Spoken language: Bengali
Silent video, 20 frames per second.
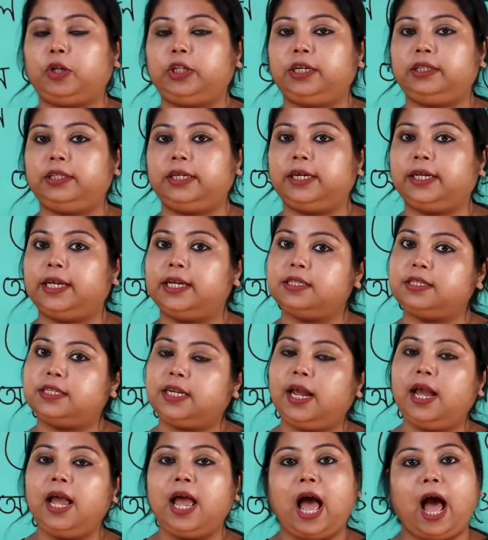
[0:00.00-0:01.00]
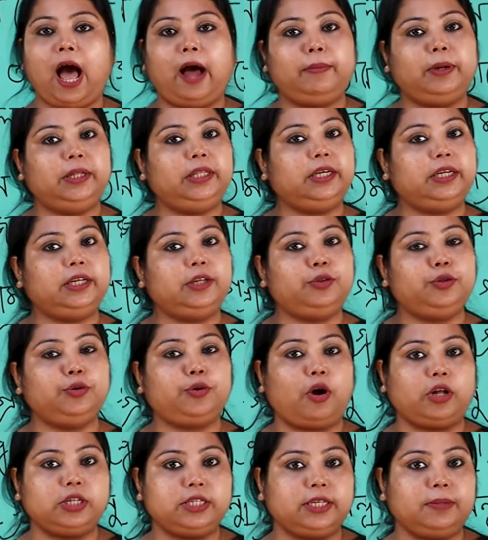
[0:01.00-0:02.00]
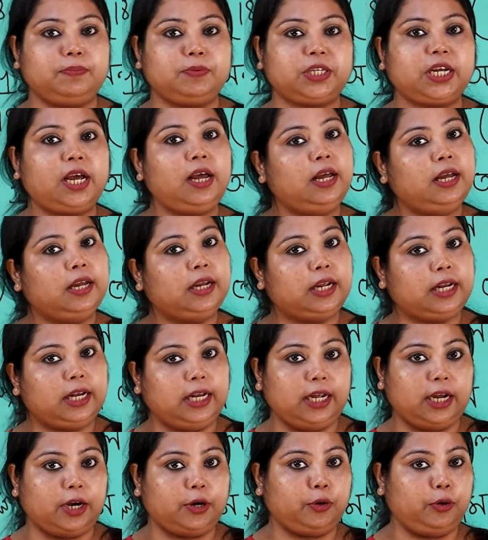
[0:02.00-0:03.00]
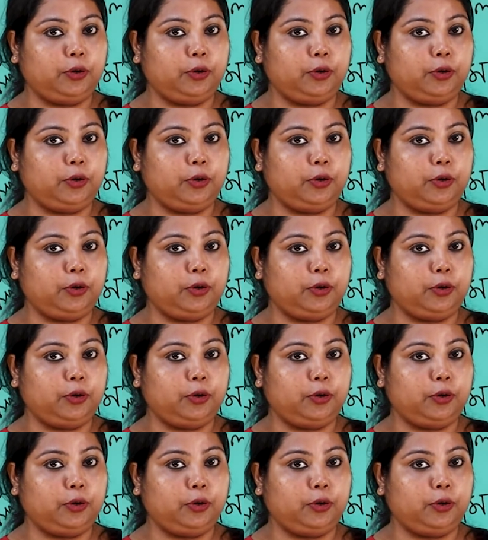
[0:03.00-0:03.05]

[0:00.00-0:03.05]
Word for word: পদার্থের ক্ষেত্রে আমাদের কিন্তু কনসেপ্টটা ক্লিয়ার